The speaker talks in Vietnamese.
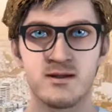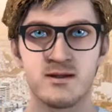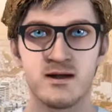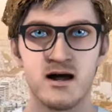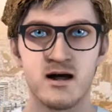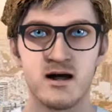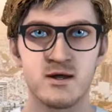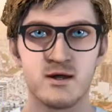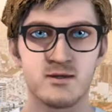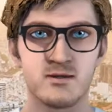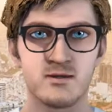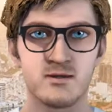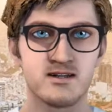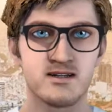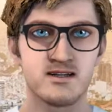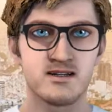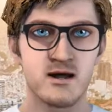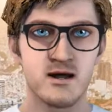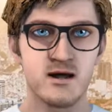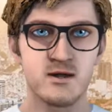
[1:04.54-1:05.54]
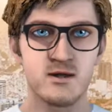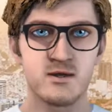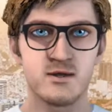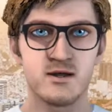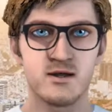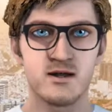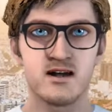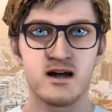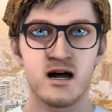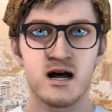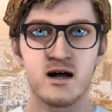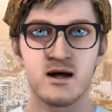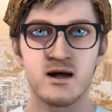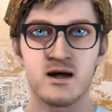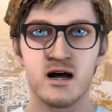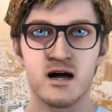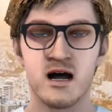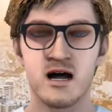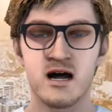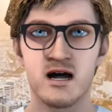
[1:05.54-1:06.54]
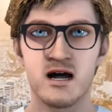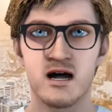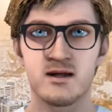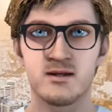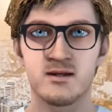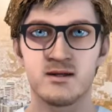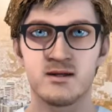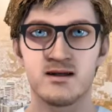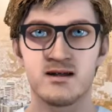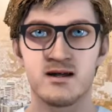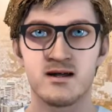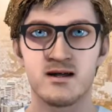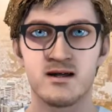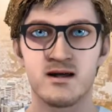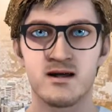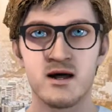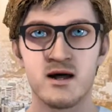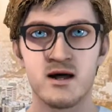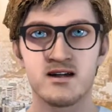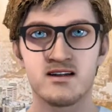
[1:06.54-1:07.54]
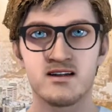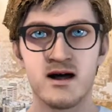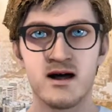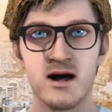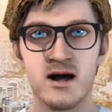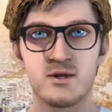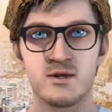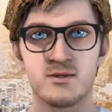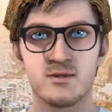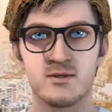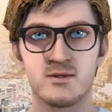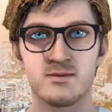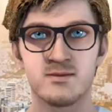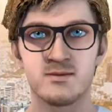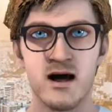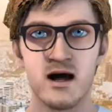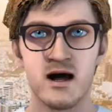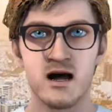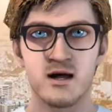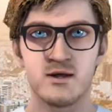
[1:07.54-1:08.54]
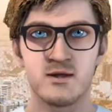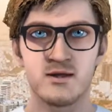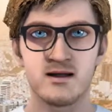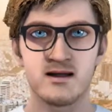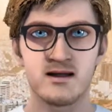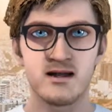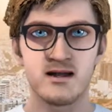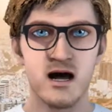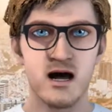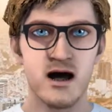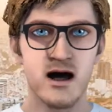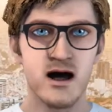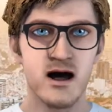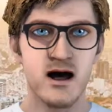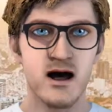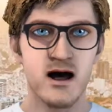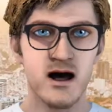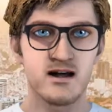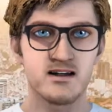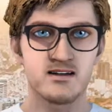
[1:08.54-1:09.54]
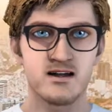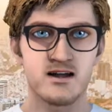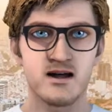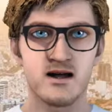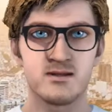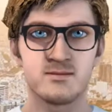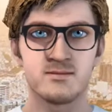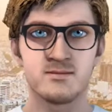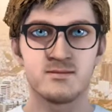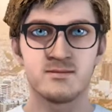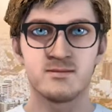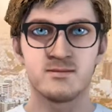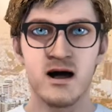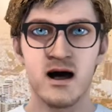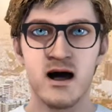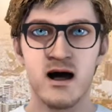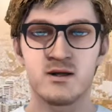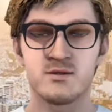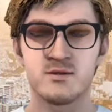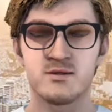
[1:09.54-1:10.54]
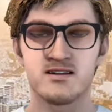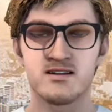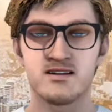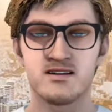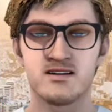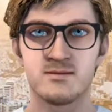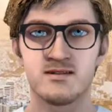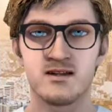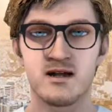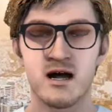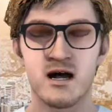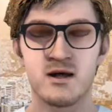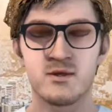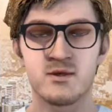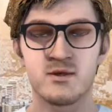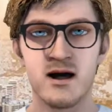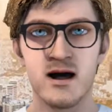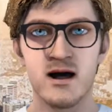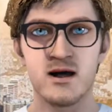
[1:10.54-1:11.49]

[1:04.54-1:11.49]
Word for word: Văn Đức là một thiệt thòi khi hàng công đội bóng xứ Nghệ vốn neo người và Văn Đức là cầu thủ có thể tỏa sáng khi cần. Năm ngoái, Văn Đức đã